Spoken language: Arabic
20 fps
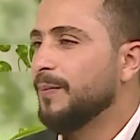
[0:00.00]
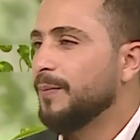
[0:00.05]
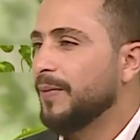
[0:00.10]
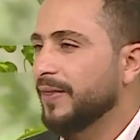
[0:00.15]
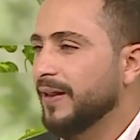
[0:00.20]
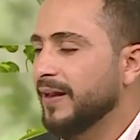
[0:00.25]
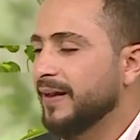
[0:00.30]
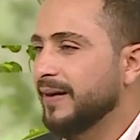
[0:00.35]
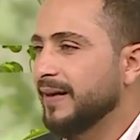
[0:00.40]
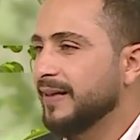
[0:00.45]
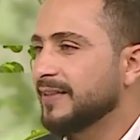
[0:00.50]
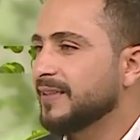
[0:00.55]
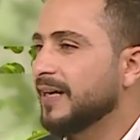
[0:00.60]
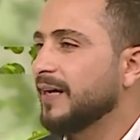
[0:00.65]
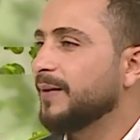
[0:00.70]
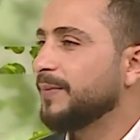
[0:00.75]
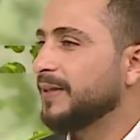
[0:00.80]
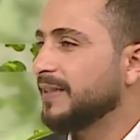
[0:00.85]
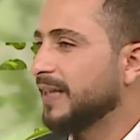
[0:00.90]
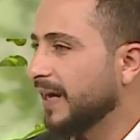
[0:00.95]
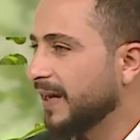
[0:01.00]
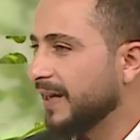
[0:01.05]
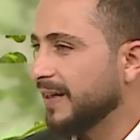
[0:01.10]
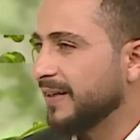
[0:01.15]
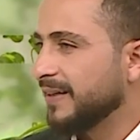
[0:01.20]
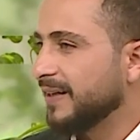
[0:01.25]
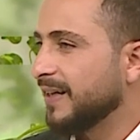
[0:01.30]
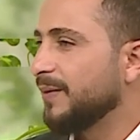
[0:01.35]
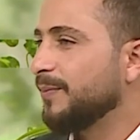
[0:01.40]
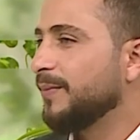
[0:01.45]
مثلا الناس كان
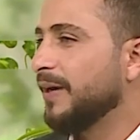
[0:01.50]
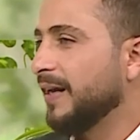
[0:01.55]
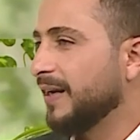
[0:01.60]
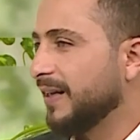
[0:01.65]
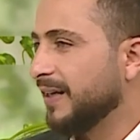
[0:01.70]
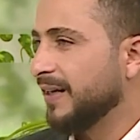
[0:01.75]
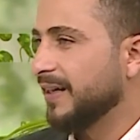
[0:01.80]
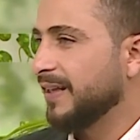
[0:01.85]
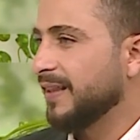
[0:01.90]
بيدخن كان بيأرجل نعم.